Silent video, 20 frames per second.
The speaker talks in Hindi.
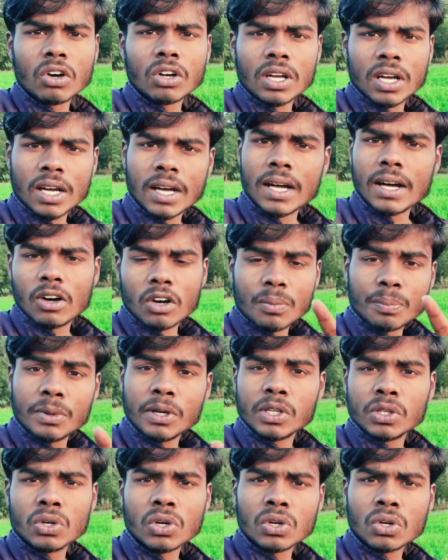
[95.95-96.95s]
और हाँ और
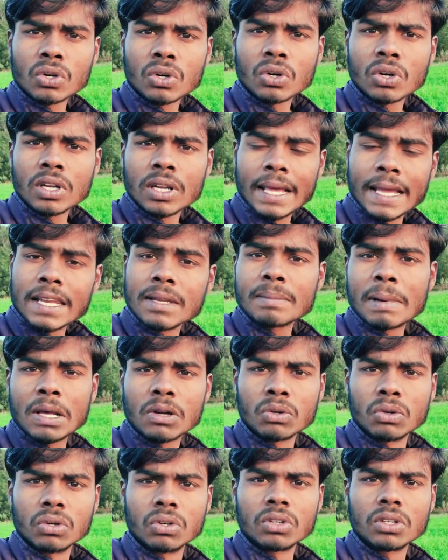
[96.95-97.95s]
वीडियो को लाइन
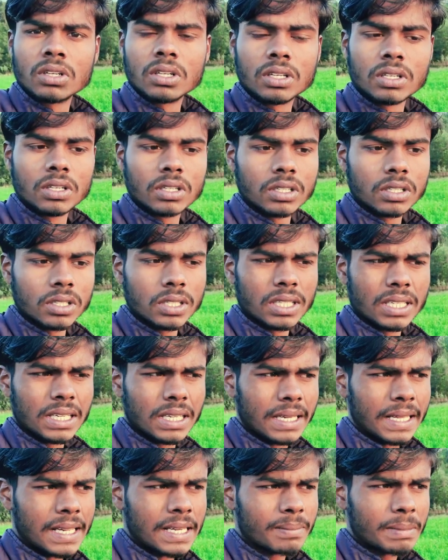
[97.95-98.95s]
मारो
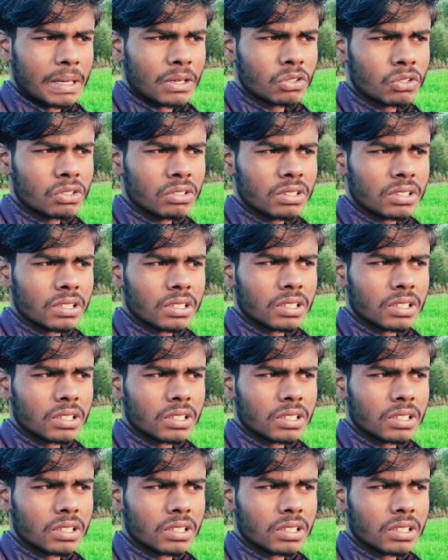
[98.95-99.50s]
लाइन मारो